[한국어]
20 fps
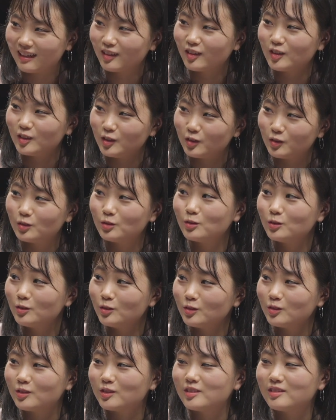당연히
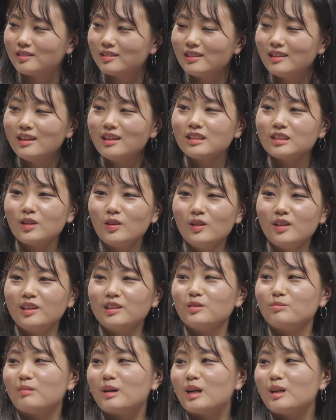두근두근 음.
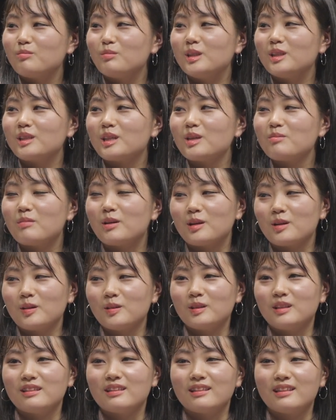설레는 마음이 있기
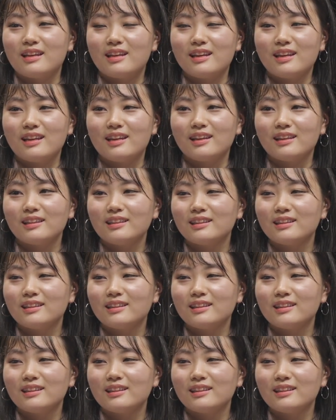마련인데 아니,